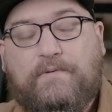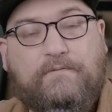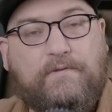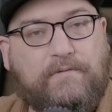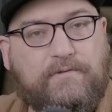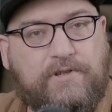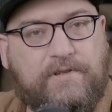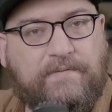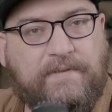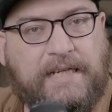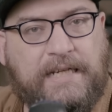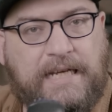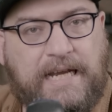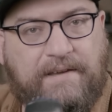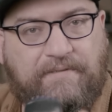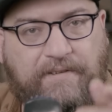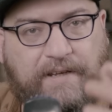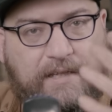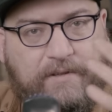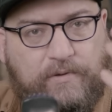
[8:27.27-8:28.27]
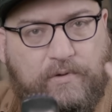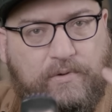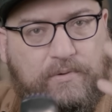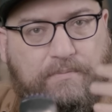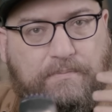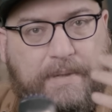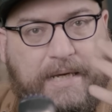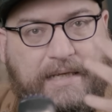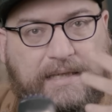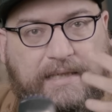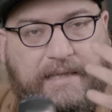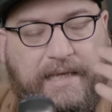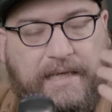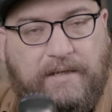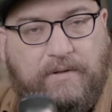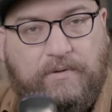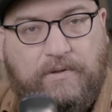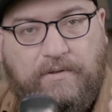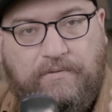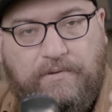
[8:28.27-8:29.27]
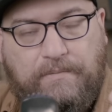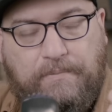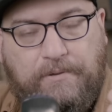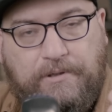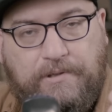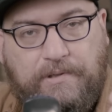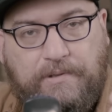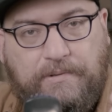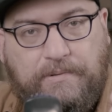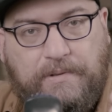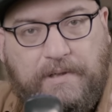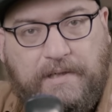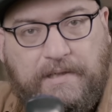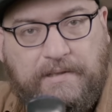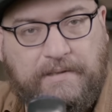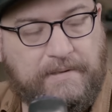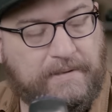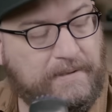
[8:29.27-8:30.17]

Vous vous souvenez de la fille tout maquillée qu'on a vue plus tôt, là?